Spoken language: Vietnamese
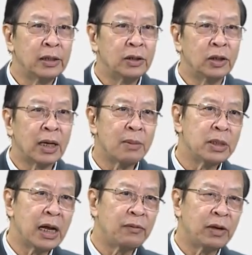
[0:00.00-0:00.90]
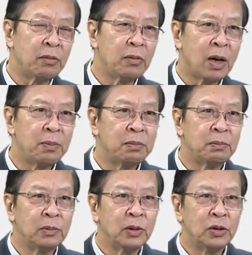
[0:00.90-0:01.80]
sự tham gia và đóng góp
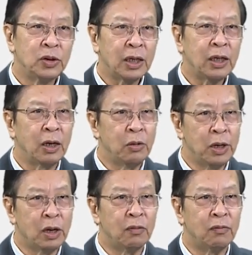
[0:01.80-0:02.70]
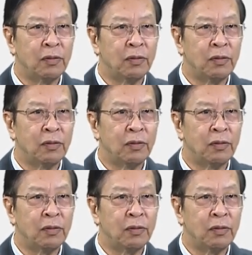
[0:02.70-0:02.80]
rất hữu hiệu